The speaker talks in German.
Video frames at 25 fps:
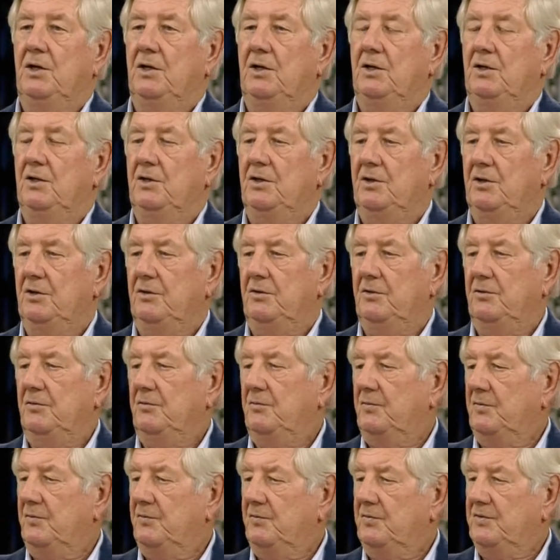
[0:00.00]
Äh,
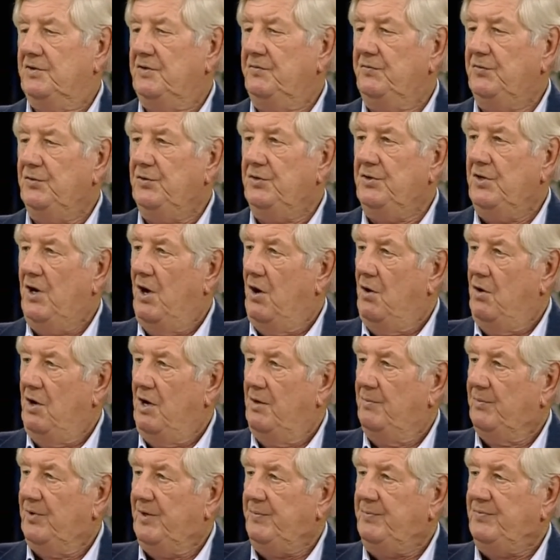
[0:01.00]
Sie würden ja auch
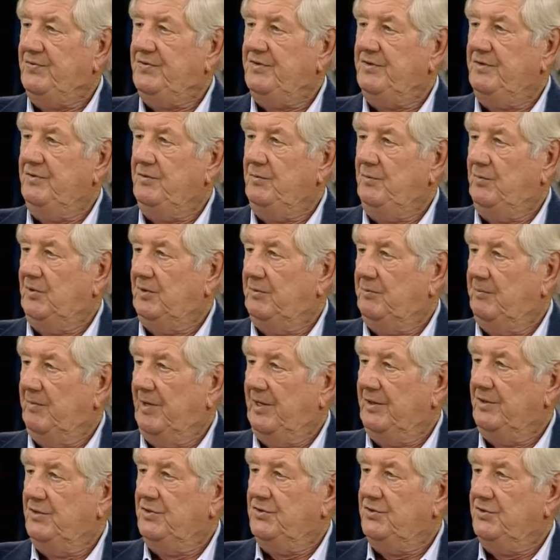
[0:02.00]
am liebsten mit
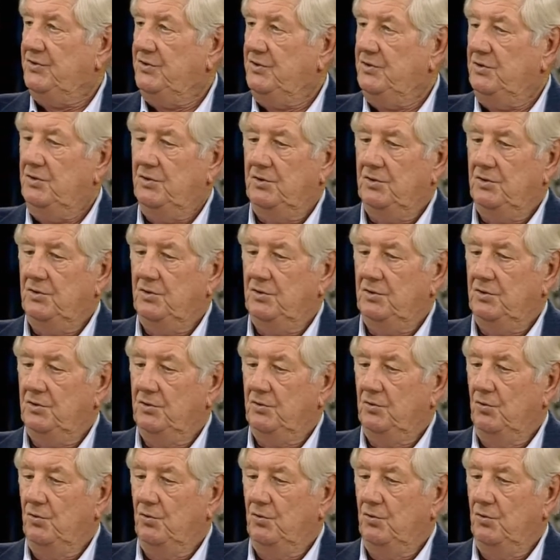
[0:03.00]
Menschen äh,